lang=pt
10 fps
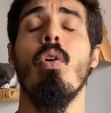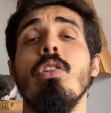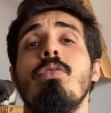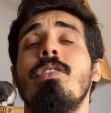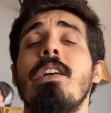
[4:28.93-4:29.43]

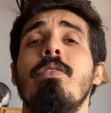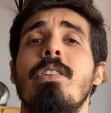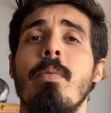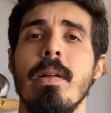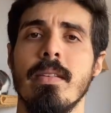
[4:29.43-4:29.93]
Outro jeito de
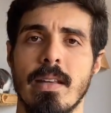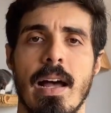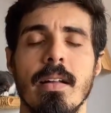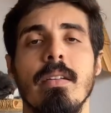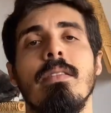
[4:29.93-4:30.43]

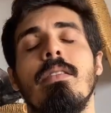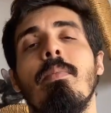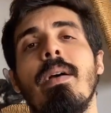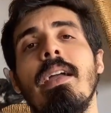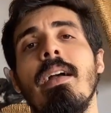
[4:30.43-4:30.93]
aumentar
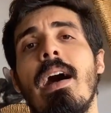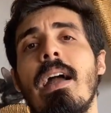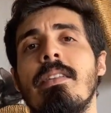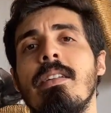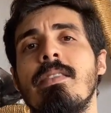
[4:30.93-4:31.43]
também a
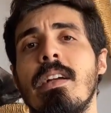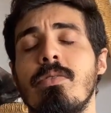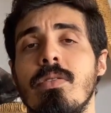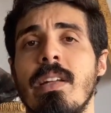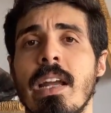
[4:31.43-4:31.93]
intensidade
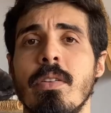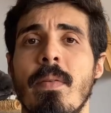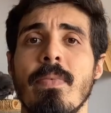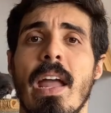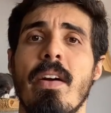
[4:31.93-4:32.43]
do treino
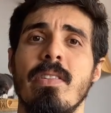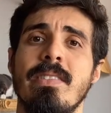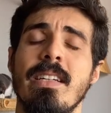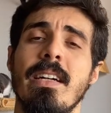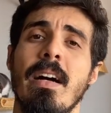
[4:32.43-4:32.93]
é
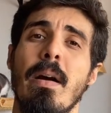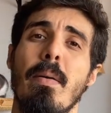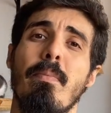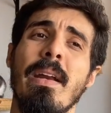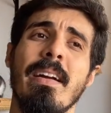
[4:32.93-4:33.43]
você
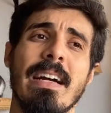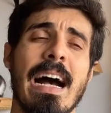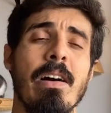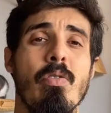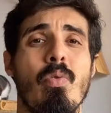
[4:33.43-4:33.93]

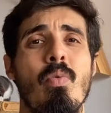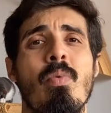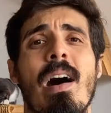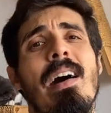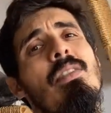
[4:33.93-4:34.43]
brincar
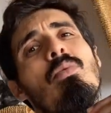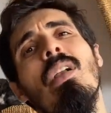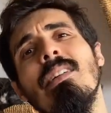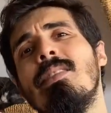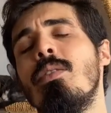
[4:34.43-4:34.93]
com a
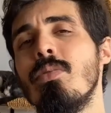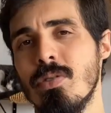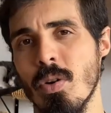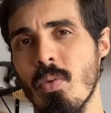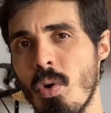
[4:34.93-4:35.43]
angulação do
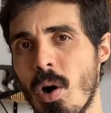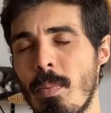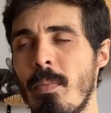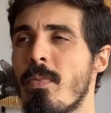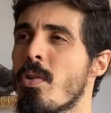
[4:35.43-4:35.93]
seu
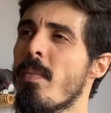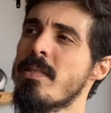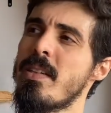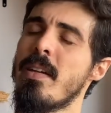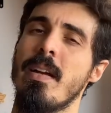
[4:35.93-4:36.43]
corpo. Como
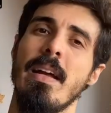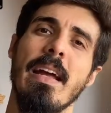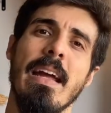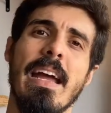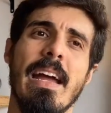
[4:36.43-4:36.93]
assim?
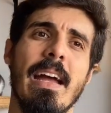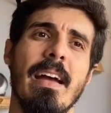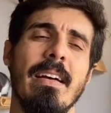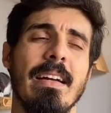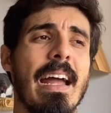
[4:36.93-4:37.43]

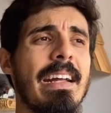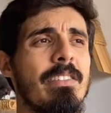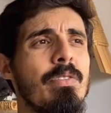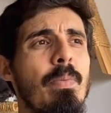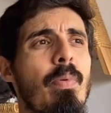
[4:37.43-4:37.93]
É, é
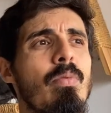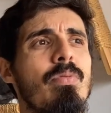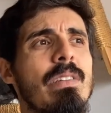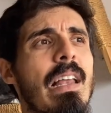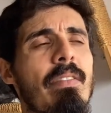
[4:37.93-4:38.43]
questão de ponto
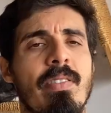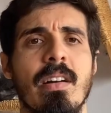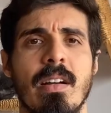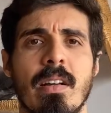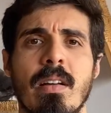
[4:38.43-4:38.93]
de
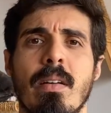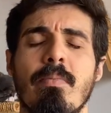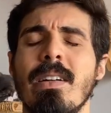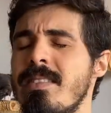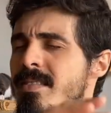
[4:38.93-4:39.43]
alavanca.
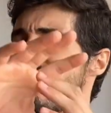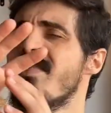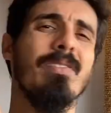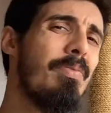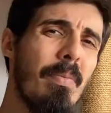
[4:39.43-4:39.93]
Mas
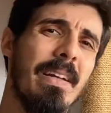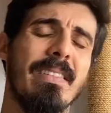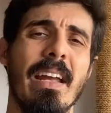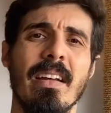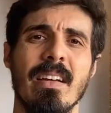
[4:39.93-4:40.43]
não vamos
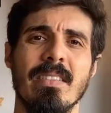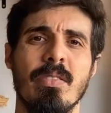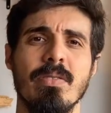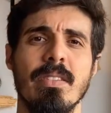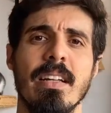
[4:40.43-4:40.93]
entrar em
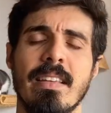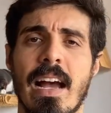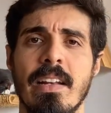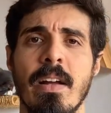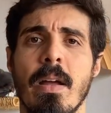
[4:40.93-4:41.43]
questão de
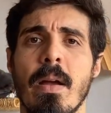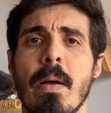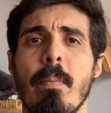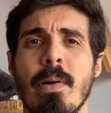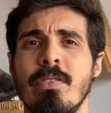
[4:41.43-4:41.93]
detalhe.
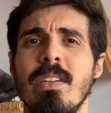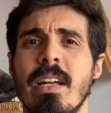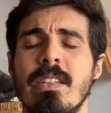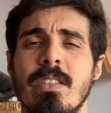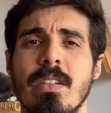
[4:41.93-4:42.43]
Pensa o
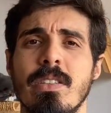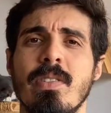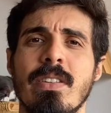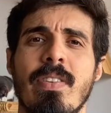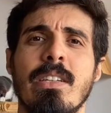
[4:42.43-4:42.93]
seguinte: se
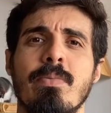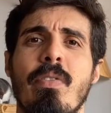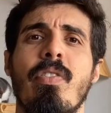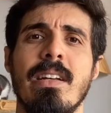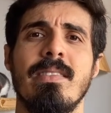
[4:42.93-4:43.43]
você faz uma
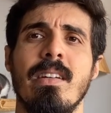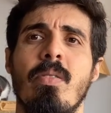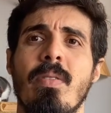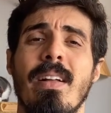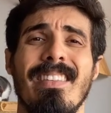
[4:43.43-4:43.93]

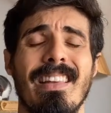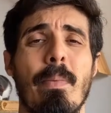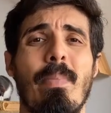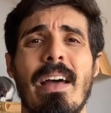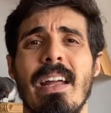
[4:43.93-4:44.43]
flexão na
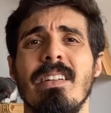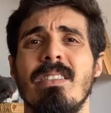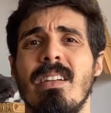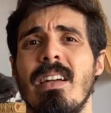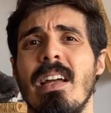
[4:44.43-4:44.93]

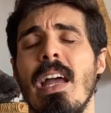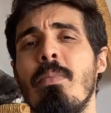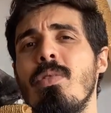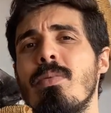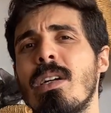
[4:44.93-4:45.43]
parede, é
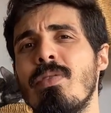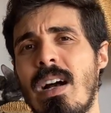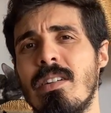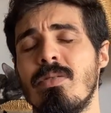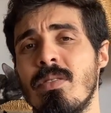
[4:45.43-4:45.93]
muito mais
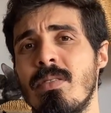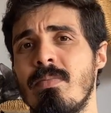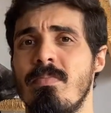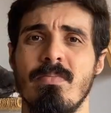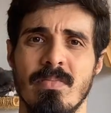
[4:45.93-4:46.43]
fácil,
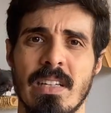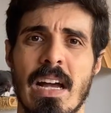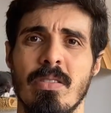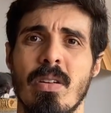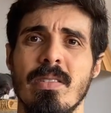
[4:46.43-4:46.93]

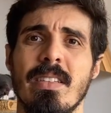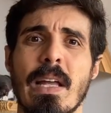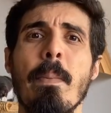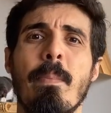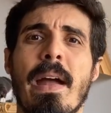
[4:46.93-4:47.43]
certo? Você está
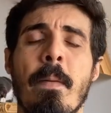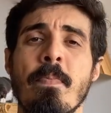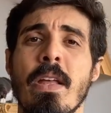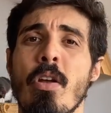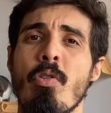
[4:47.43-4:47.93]
em pé.
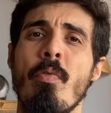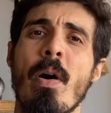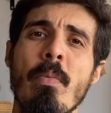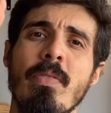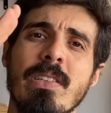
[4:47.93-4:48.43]

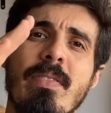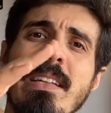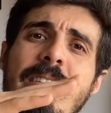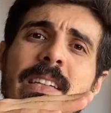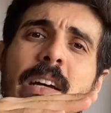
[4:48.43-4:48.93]
Conforme você vai
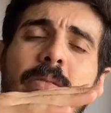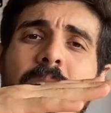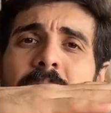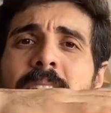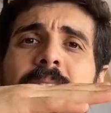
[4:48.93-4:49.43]
descendo
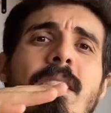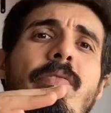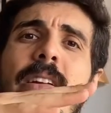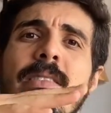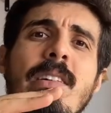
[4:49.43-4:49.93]
e entrar na
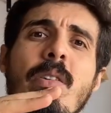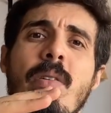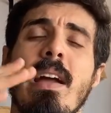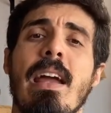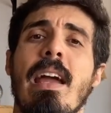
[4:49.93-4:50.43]
flexão,
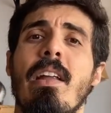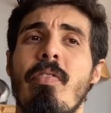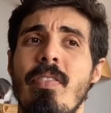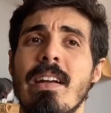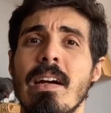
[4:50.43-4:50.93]
ela
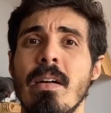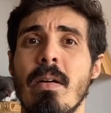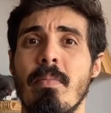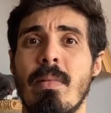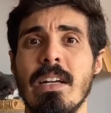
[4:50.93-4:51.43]
fica
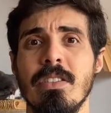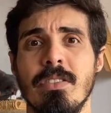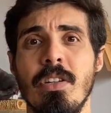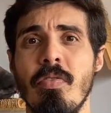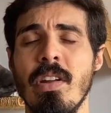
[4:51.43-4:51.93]
mais
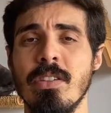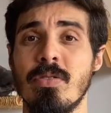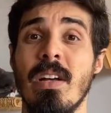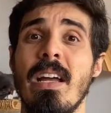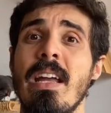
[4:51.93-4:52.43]
difícil.